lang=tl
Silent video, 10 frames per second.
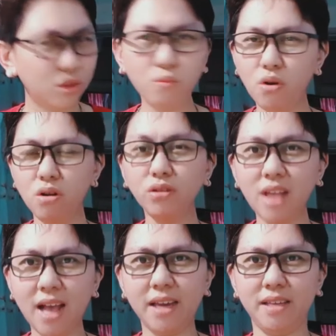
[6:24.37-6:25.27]
tumulong
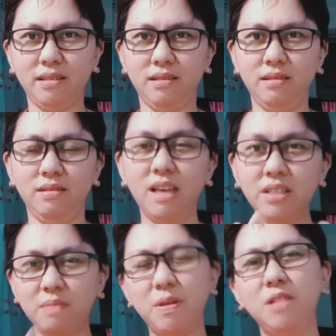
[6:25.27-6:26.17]
sa akin dyan
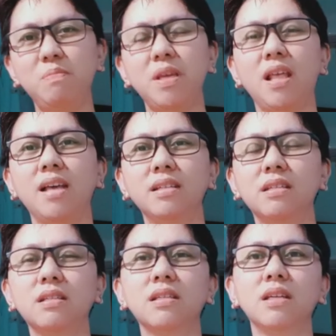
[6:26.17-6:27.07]
sa
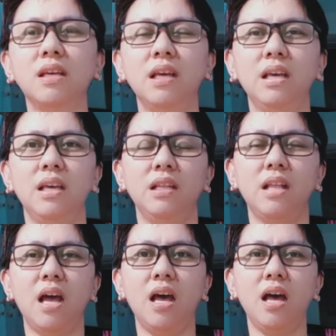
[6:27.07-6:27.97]
Pilipinas
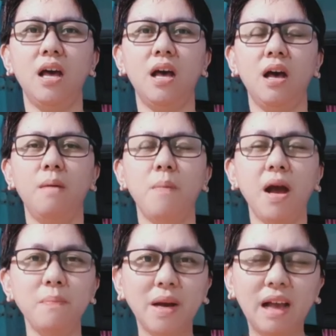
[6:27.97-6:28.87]
na
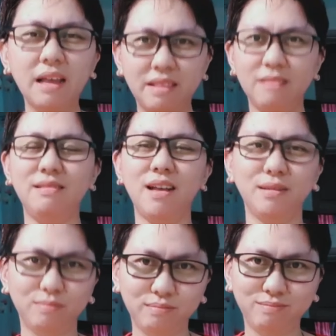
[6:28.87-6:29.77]
makapaghatid
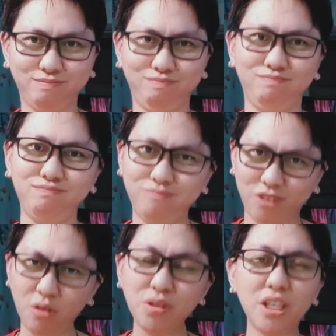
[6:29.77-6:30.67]
ng
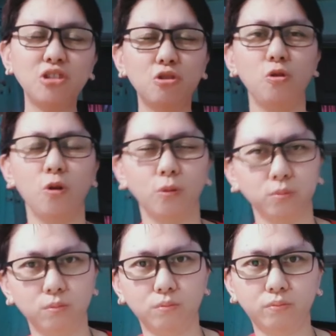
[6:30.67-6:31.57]
kaunting
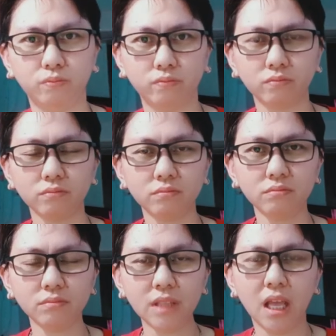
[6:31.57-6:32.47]
tulong.
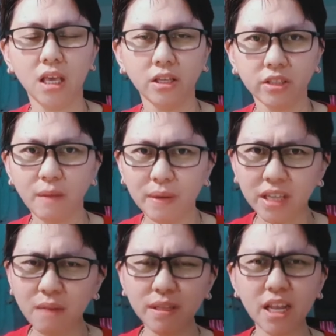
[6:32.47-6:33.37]

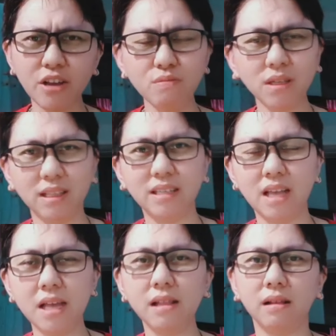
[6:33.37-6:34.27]
Sama-sama tayong
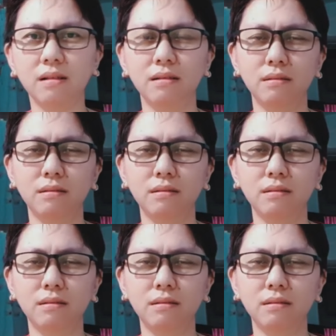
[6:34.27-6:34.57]
magdasal.